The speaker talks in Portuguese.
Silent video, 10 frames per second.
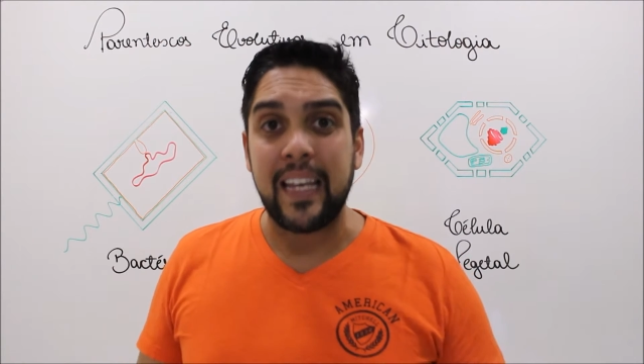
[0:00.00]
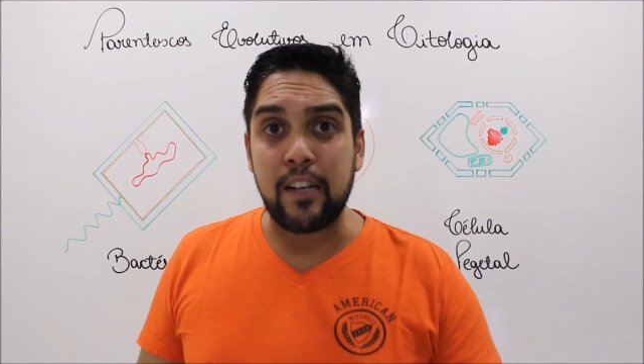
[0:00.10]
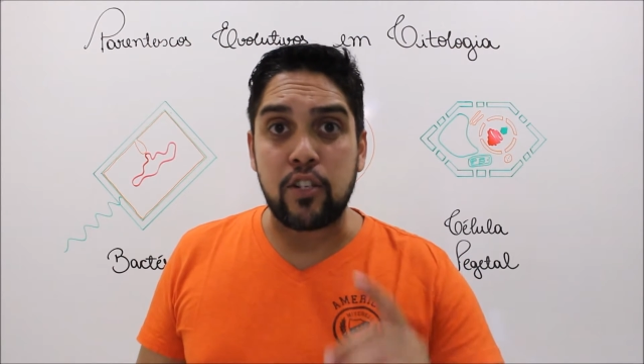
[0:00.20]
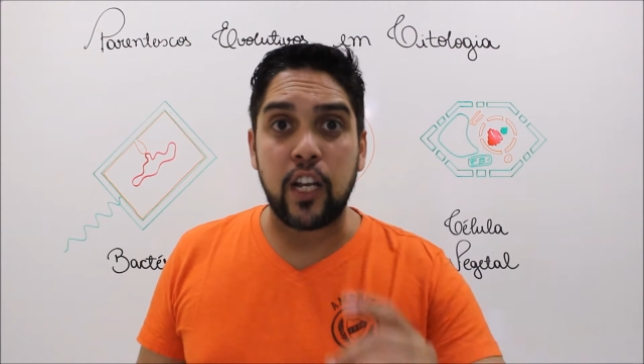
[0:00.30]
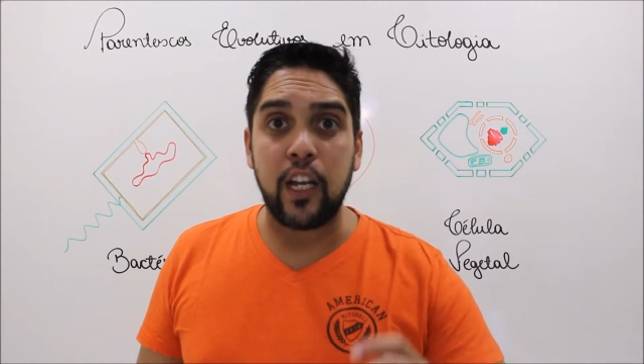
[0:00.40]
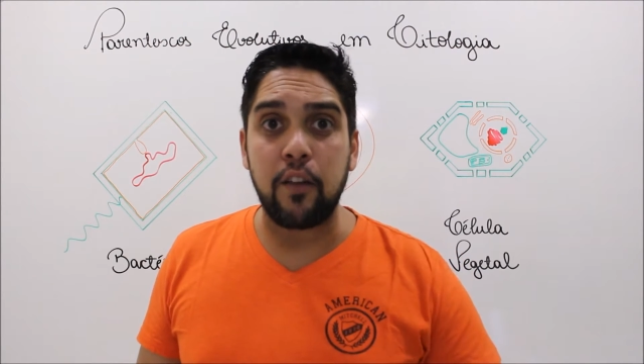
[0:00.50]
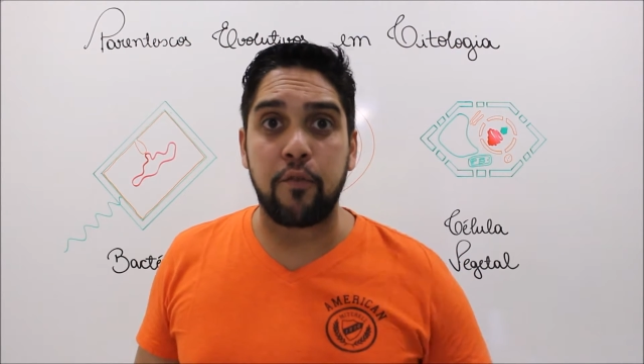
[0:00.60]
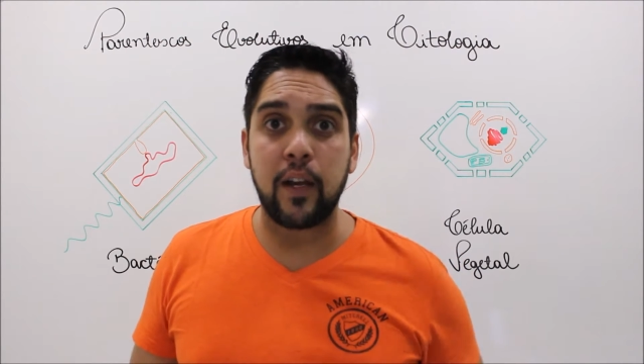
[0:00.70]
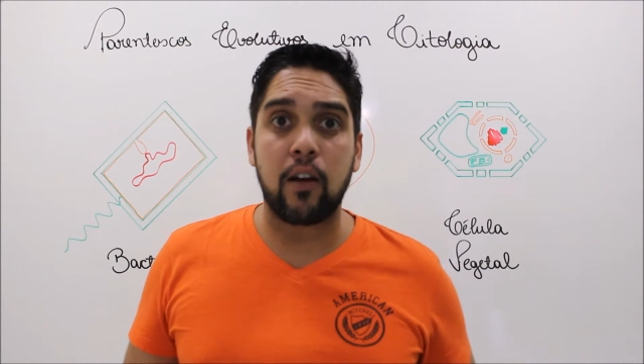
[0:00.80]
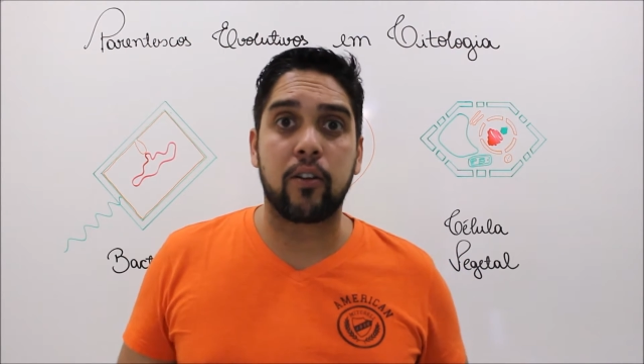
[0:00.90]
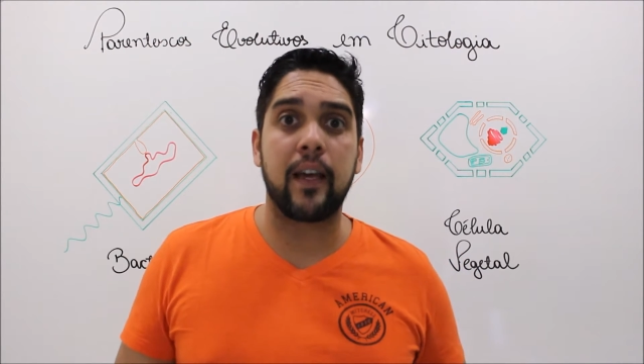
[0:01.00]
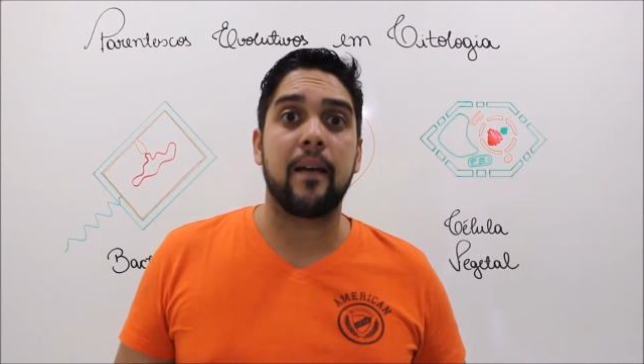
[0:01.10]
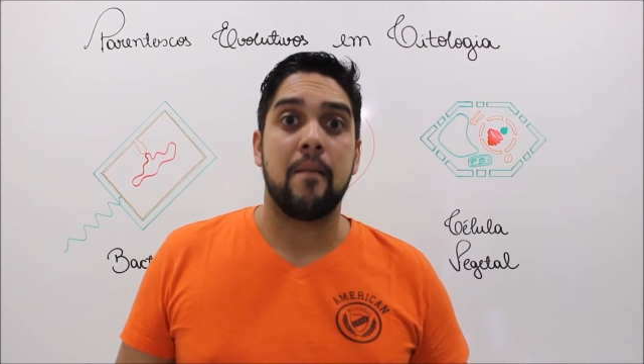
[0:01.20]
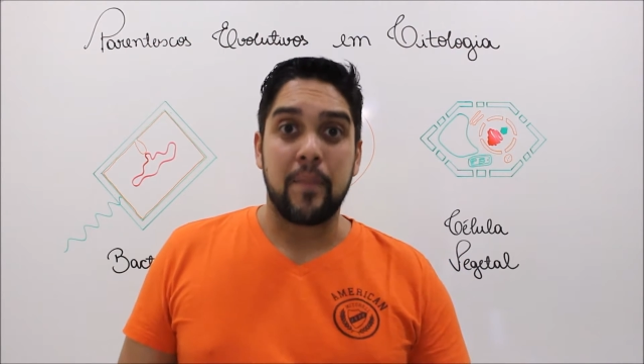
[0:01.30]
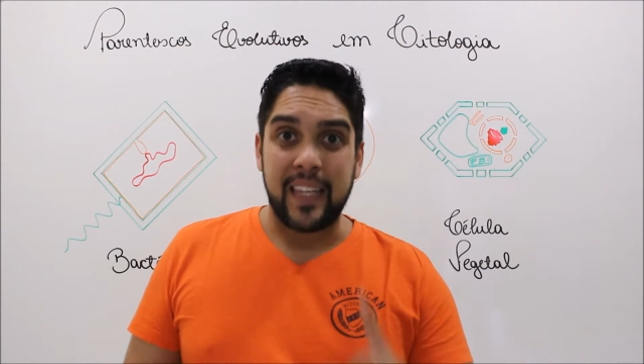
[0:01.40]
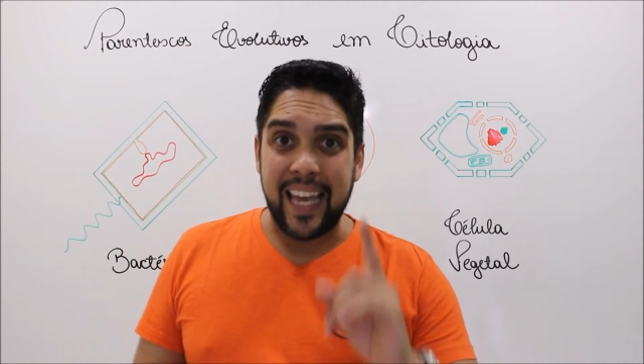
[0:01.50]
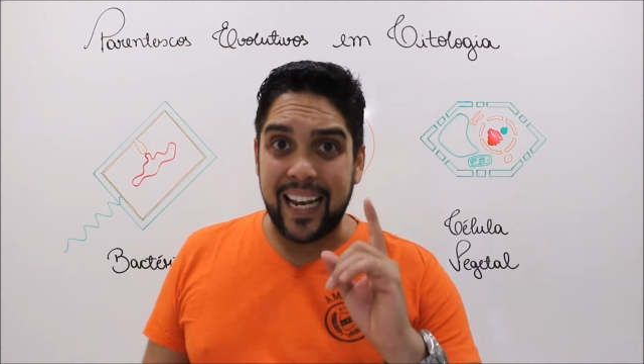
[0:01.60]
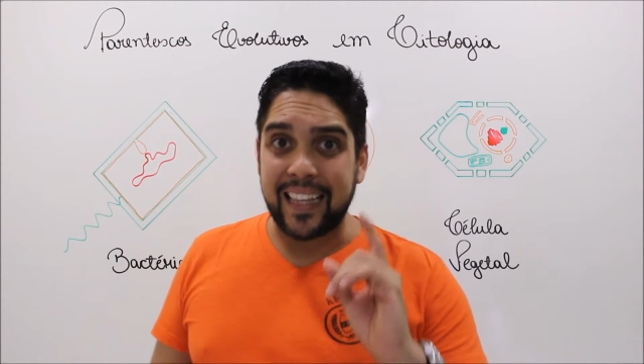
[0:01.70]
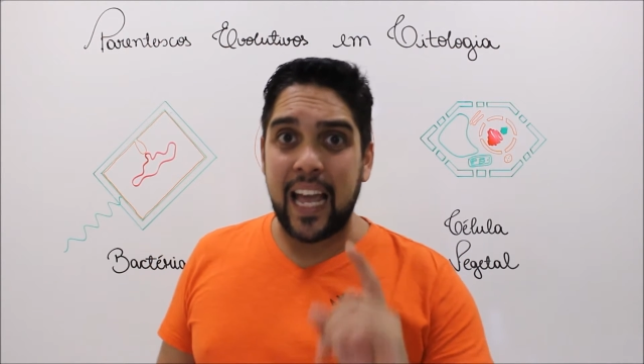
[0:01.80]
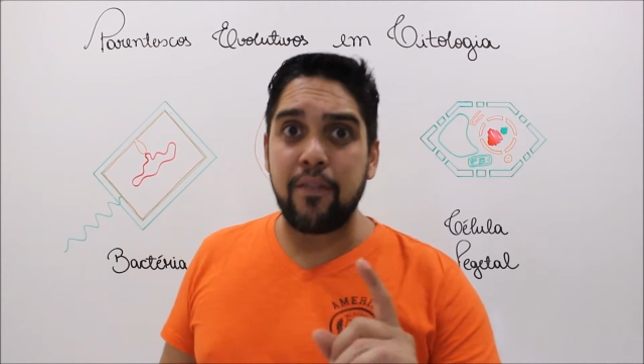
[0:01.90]
Isso significa o quê? Que
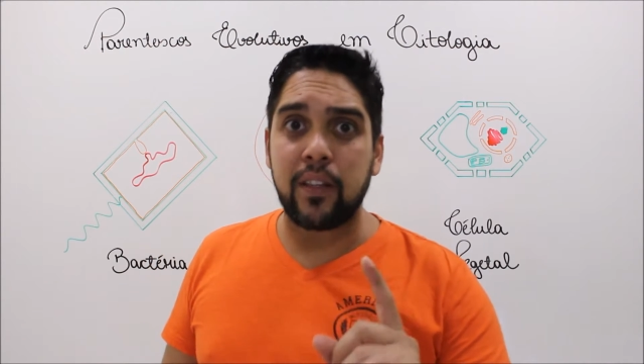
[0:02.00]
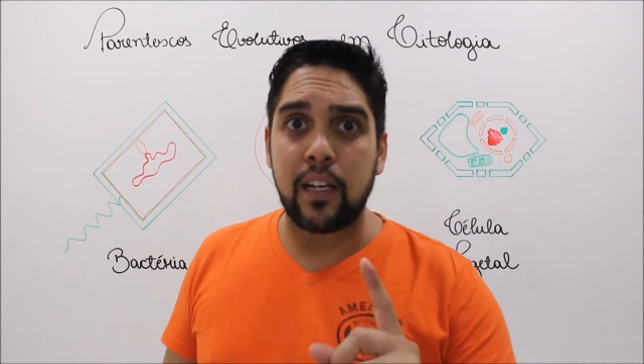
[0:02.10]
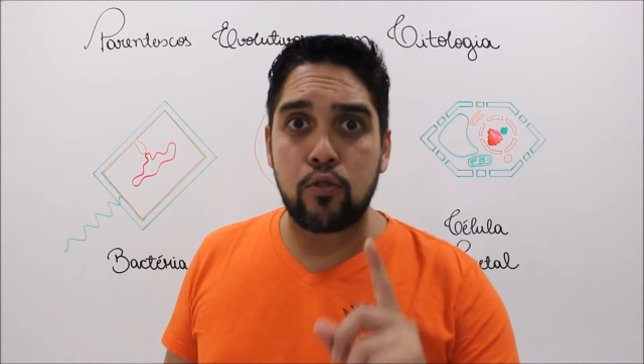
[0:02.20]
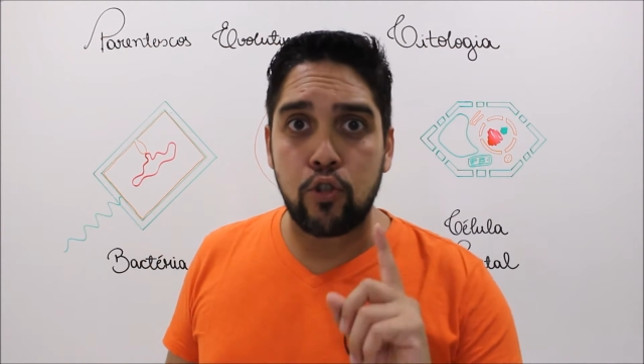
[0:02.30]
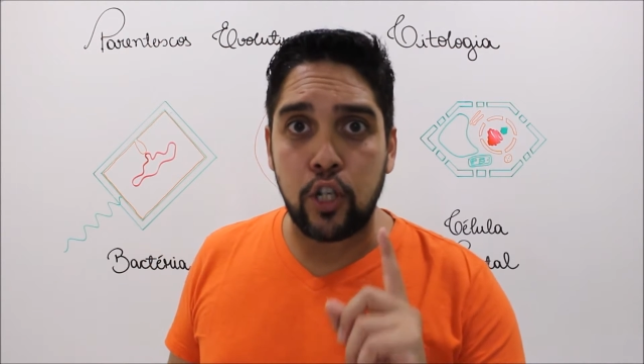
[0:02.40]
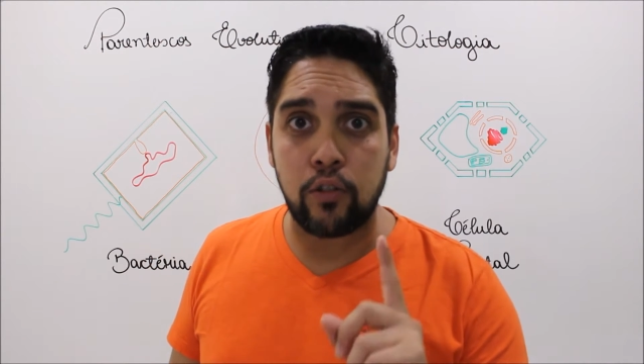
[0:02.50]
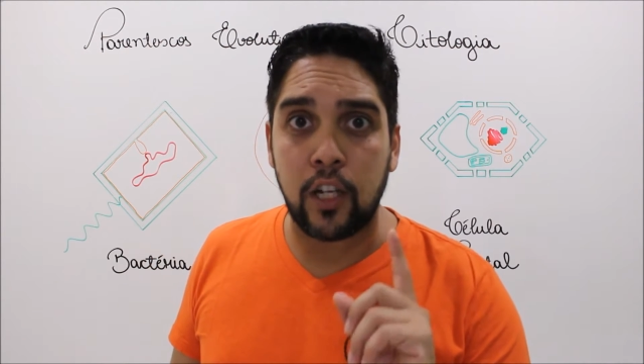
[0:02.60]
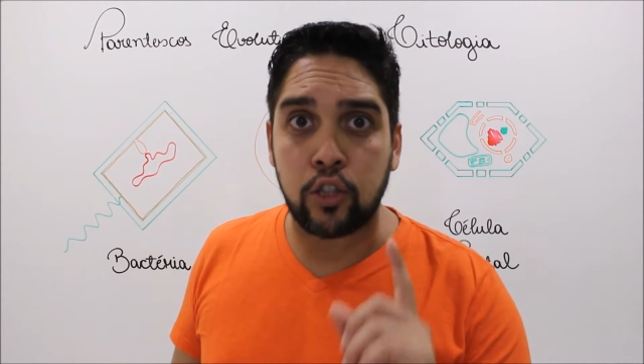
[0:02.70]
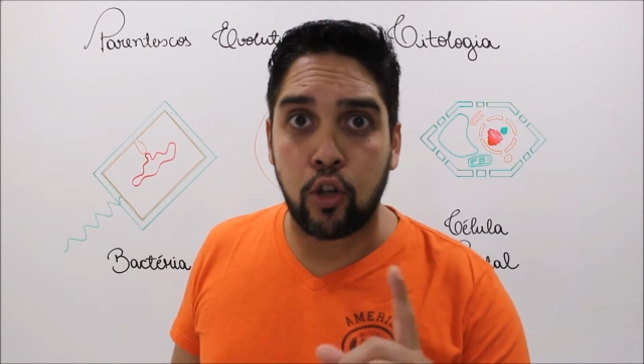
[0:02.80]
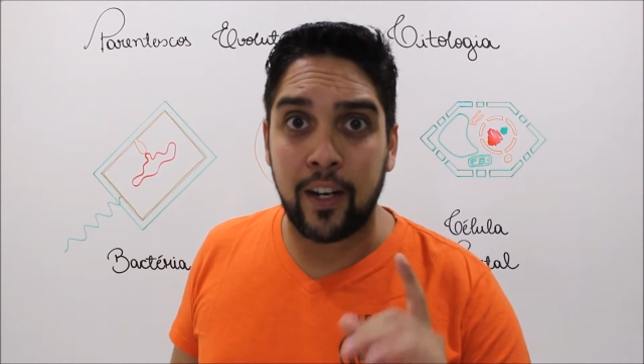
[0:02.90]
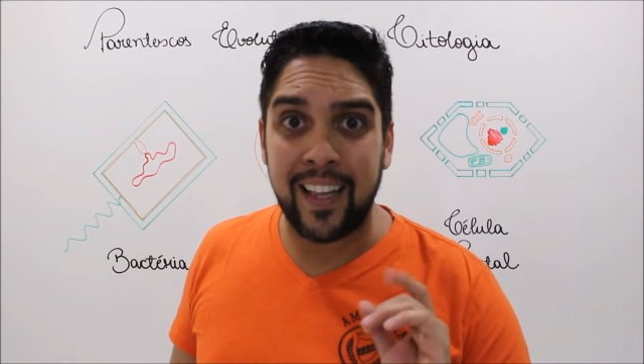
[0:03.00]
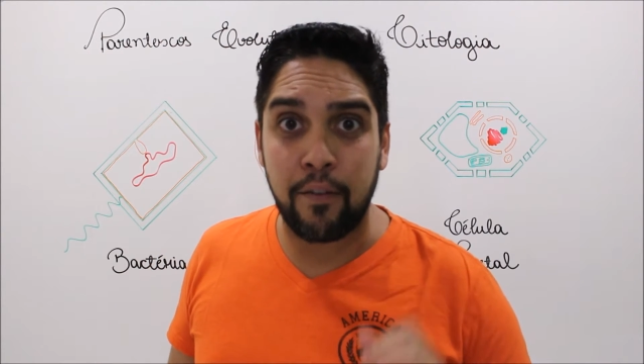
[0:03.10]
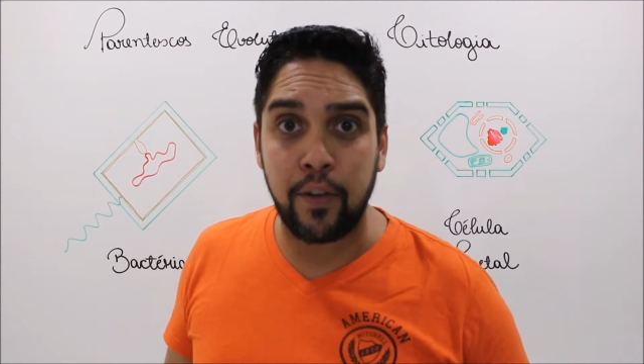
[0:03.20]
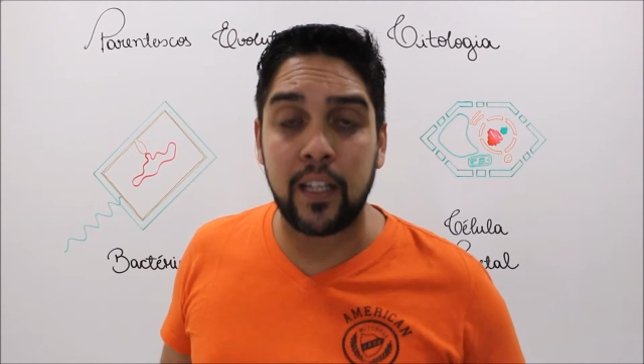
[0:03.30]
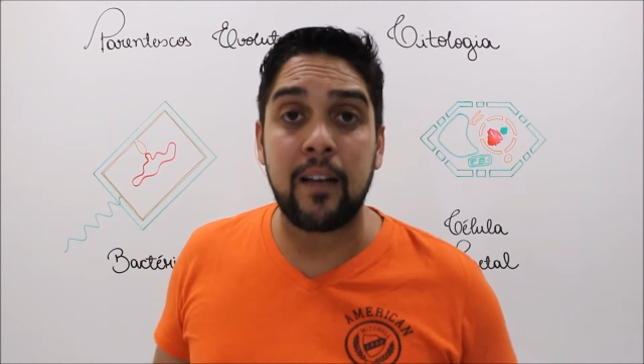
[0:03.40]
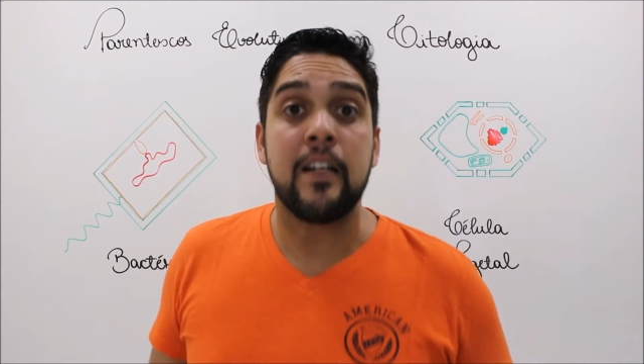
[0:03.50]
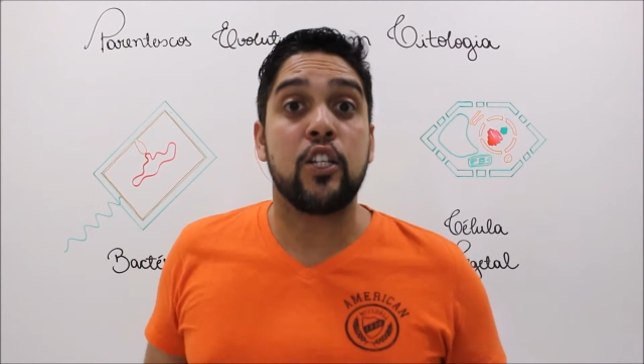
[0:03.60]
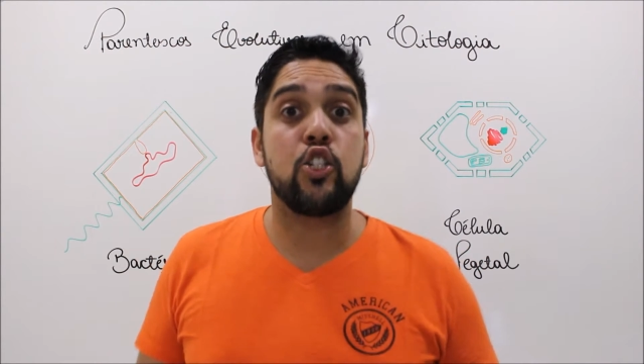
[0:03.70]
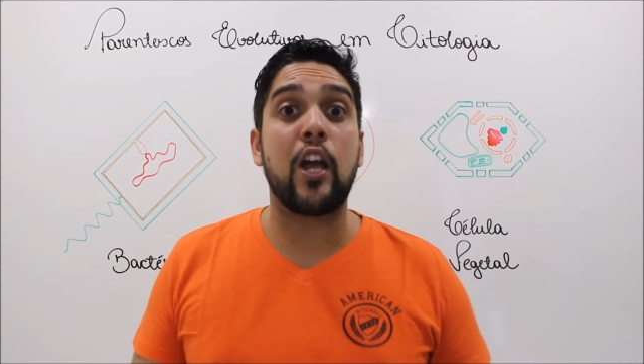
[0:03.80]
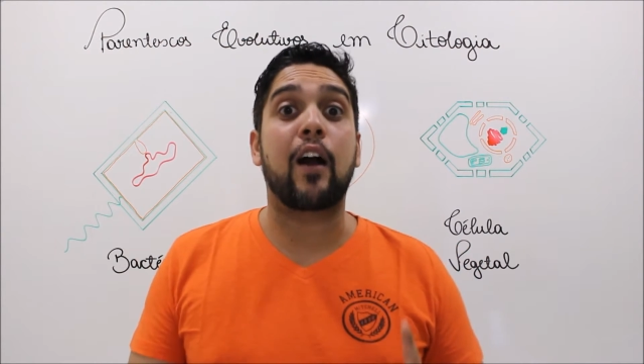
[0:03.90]
ela deve ter surgido na história da vida de